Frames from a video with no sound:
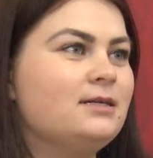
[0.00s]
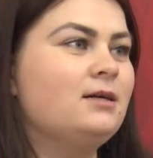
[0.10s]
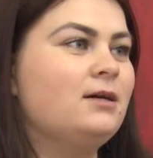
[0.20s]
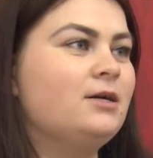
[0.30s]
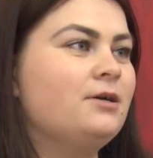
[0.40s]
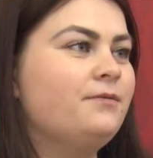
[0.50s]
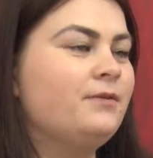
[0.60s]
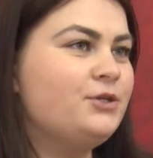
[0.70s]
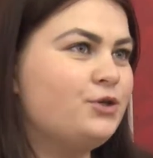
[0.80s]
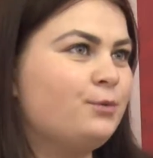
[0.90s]
а,
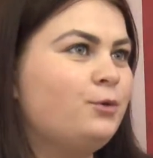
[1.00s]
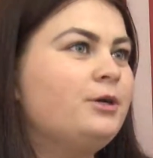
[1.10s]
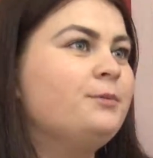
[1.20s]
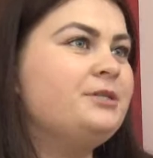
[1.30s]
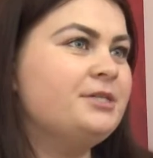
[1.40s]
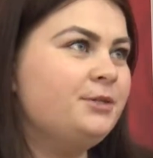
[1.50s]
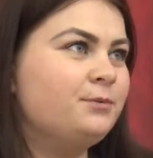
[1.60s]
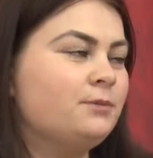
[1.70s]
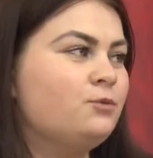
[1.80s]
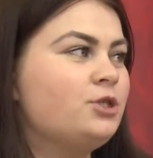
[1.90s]
волонтером оргкомитета,
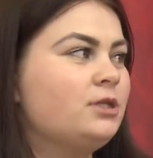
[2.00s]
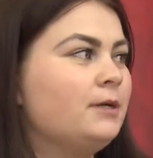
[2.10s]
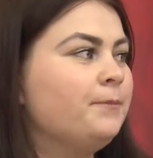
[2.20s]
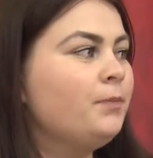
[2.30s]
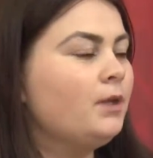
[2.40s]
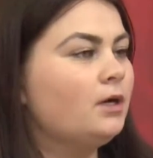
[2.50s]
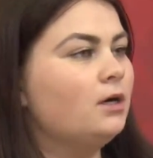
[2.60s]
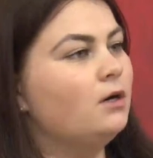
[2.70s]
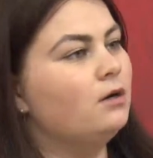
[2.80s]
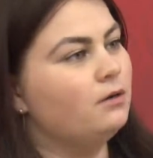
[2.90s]
потому что
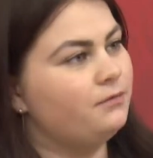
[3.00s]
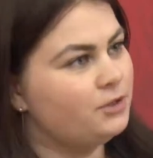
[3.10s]
а,